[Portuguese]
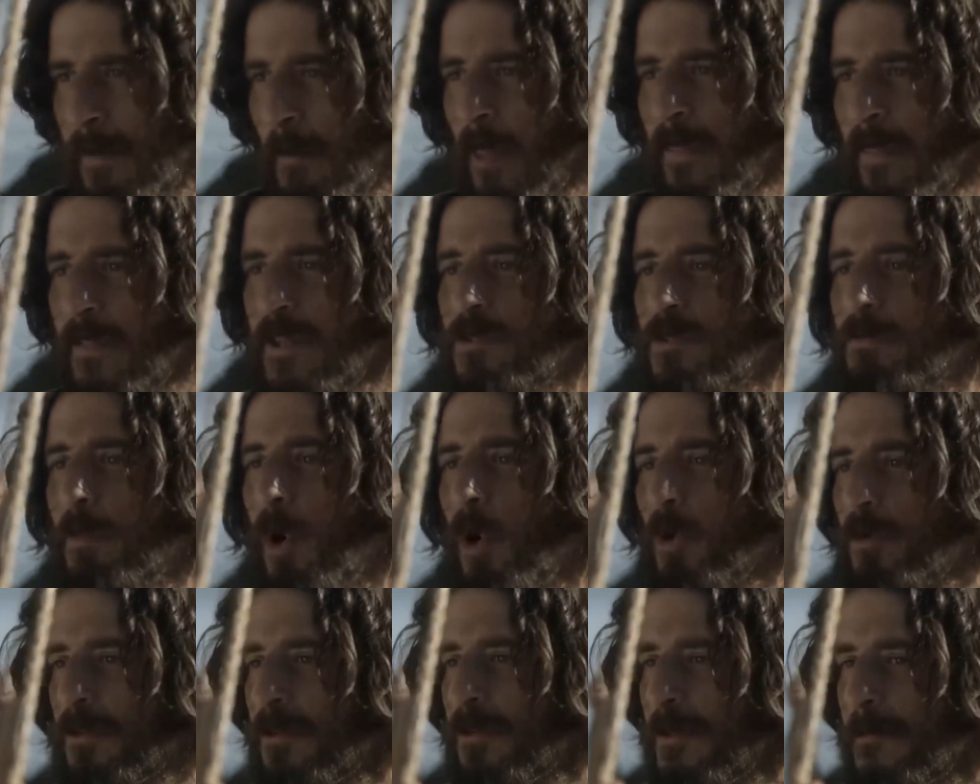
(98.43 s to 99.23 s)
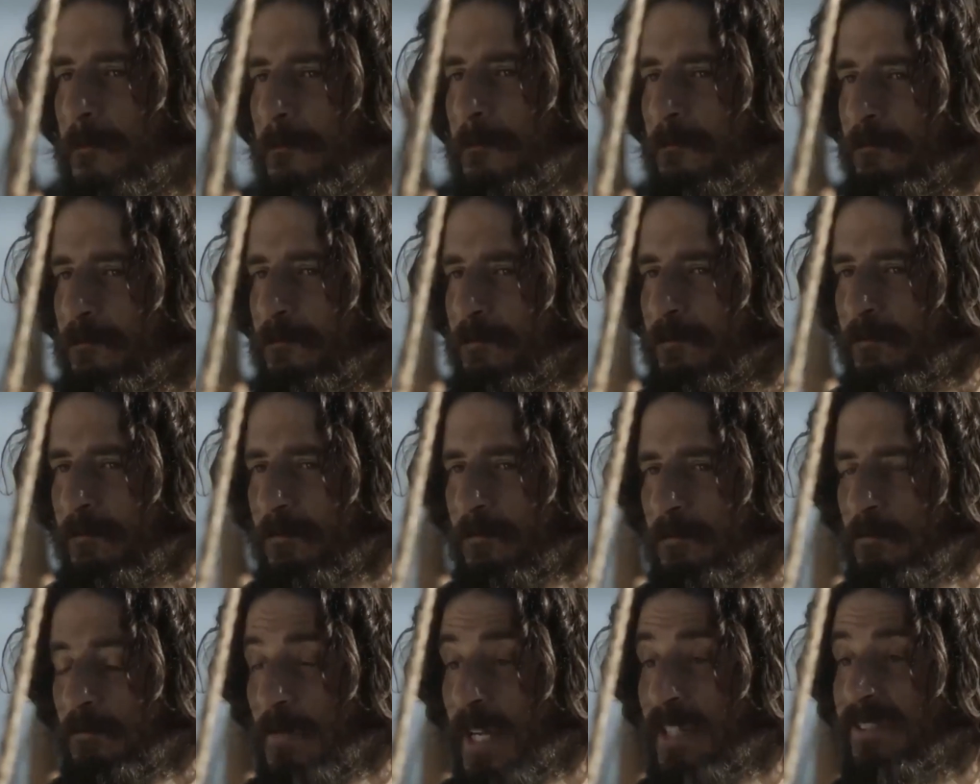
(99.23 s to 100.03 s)
Pedro, e
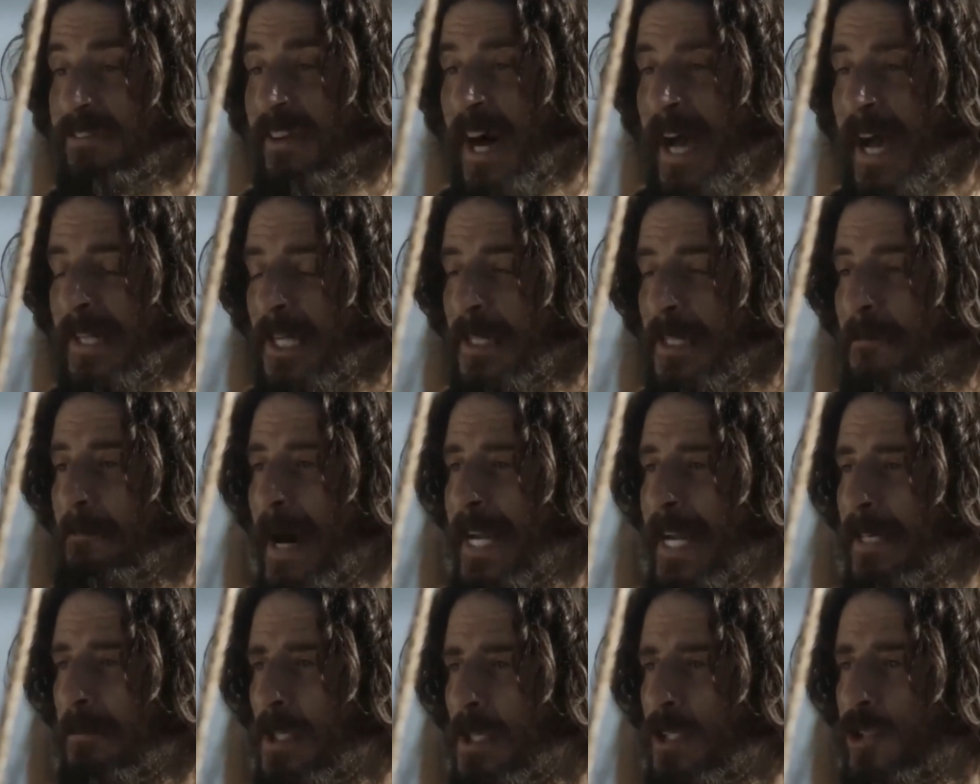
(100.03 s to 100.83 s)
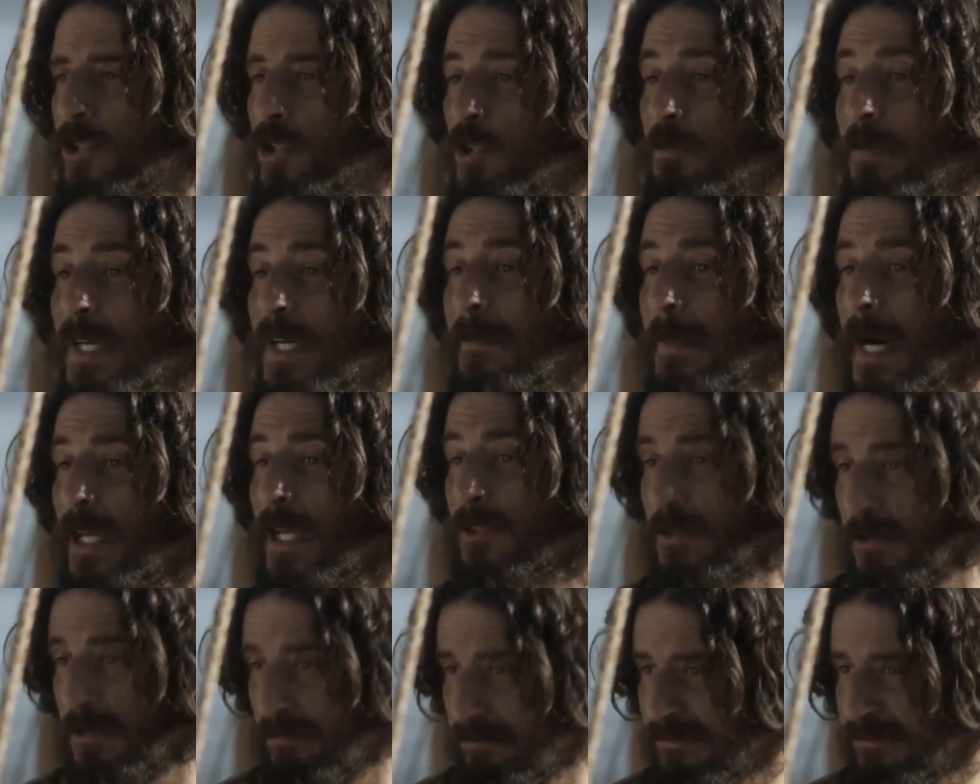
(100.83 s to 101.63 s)
se pediu para Simão se
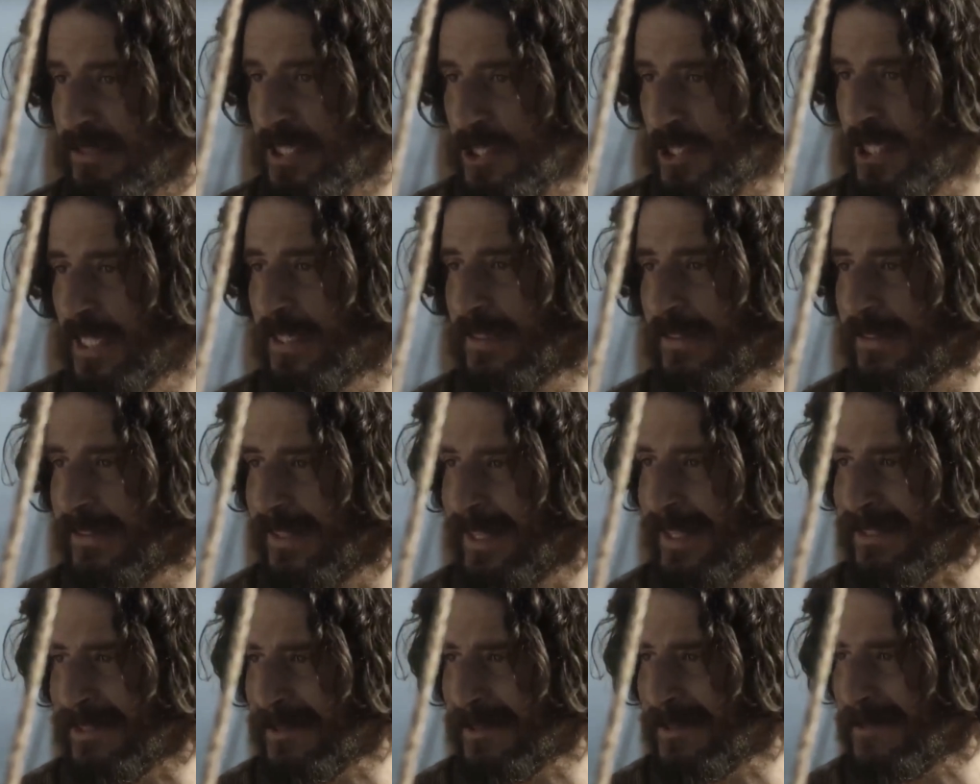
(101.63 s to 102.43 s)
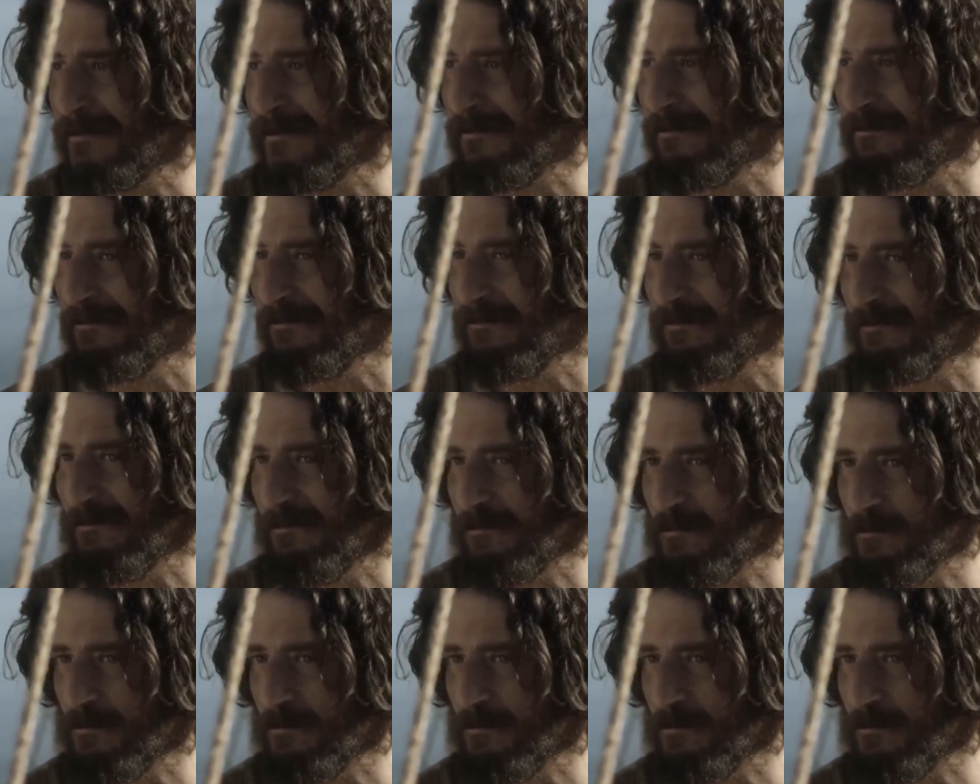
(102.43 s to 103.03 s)
afastar um pouquinho da, da